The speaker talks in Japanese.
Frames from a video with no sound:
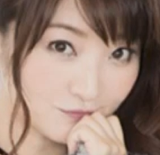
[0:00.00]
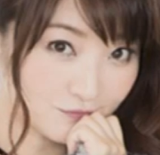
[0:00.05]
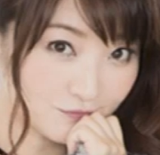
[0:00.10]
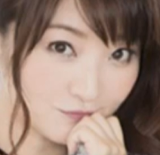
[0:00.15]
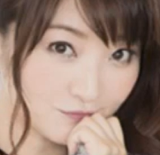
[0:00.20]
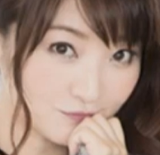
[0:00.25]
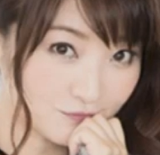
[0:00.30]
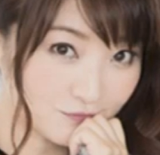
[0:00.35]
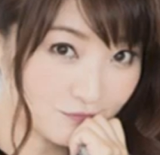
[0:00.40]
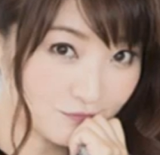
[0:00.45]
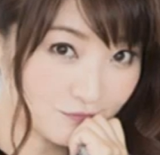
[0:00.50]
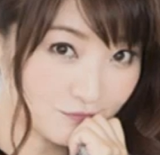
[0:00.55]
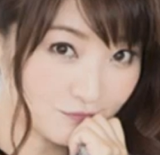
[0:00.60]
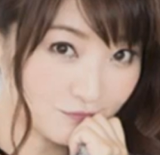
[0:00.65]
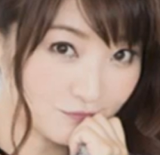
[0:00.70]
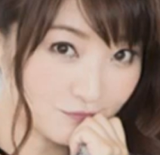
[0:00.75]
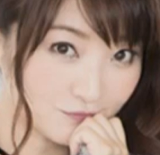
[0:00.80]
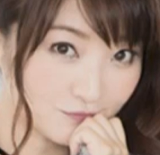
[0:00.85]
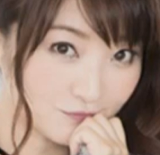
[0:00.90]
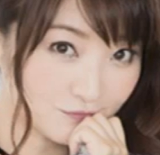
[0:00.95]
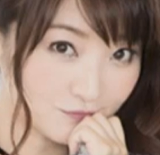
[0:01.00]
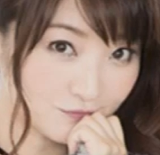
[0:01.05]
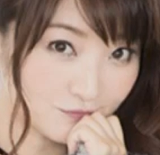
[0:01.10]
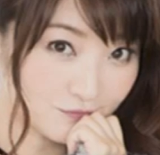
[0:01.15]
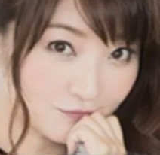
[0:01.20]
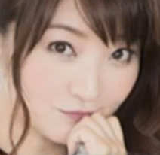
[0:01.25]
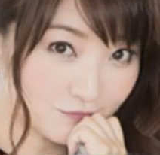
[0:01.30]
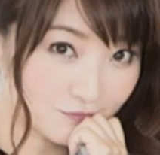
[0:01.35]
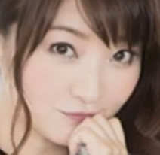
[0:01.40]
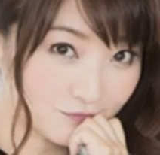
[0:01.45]
あれえー、っと
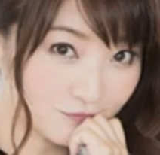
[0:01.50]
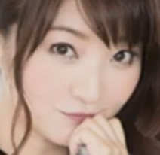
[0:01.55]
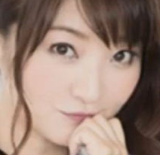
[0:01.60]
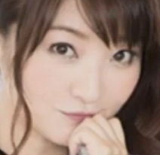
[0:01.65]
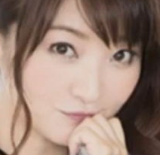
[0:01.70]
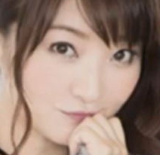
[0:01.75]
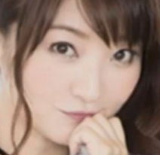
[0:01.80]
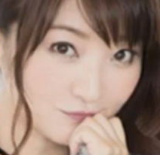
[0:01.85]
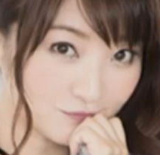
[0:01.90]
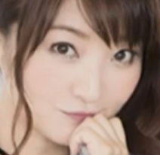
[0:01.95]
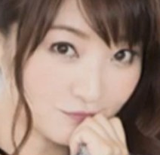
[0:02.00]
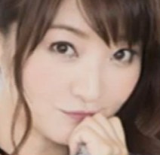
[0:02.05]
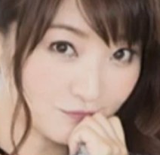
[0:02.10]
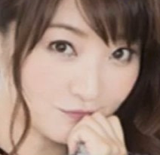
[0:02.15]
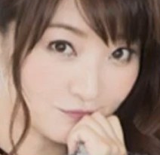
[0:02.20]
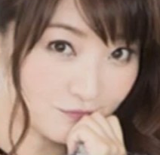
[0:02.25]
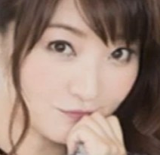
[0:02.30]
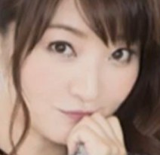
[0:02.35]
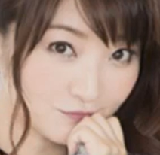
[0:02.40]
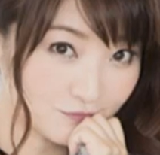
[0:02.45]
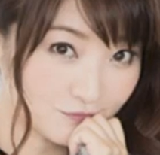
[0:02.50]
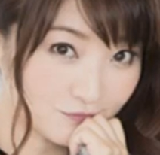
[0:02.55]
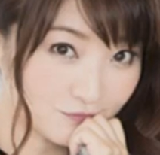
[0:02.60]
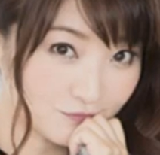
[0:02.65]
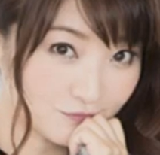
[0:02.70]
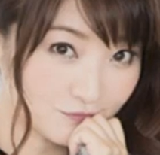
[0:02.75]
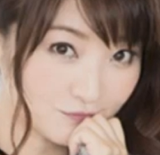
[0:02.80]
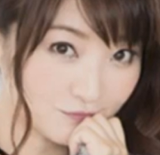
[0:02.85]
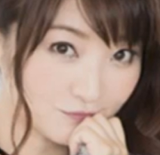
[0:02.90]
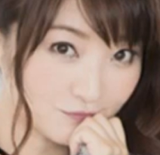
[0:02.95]
でも
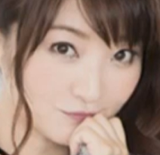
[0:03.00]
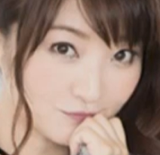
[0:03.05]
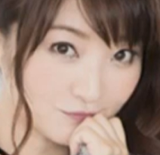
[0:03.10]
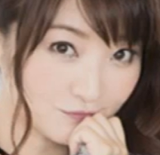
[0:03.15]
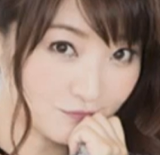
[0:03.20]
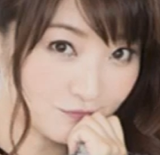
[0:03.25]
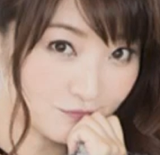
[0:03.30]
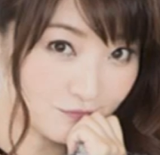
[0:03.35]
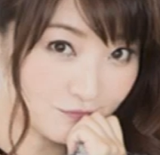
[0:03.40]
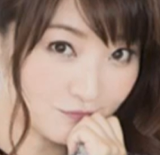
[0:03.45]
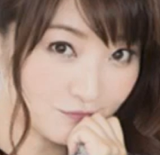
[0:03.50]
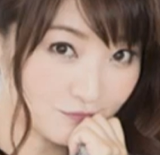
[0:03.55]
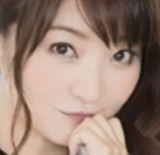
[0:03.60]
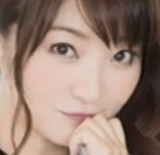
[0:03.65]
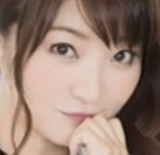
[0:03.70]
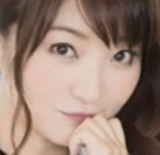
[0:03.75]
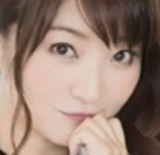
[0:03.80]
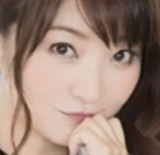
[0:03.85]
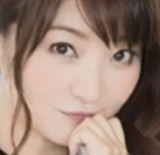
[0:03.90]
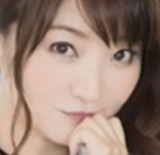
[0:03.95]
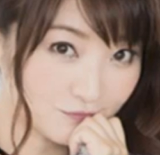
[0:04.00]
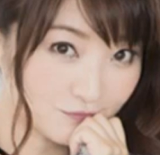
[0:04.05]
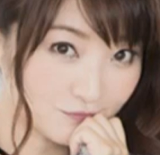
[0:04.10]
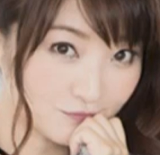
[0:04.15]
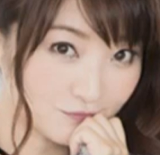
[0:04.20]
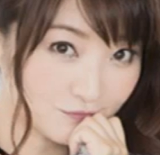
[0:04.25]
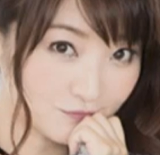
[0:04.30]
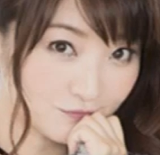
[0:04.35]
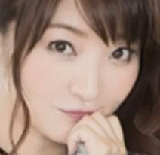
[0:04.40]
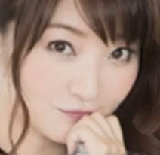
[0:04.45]
あ平成
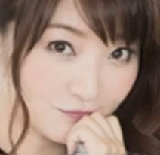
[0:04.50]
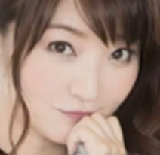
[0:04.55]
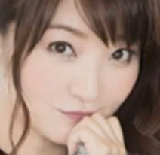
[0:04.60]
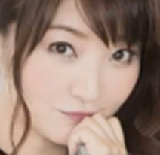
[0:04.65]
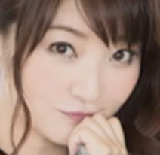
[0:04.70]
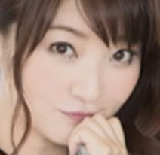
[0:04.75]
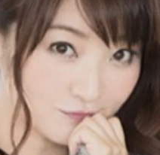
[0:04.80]
なのかな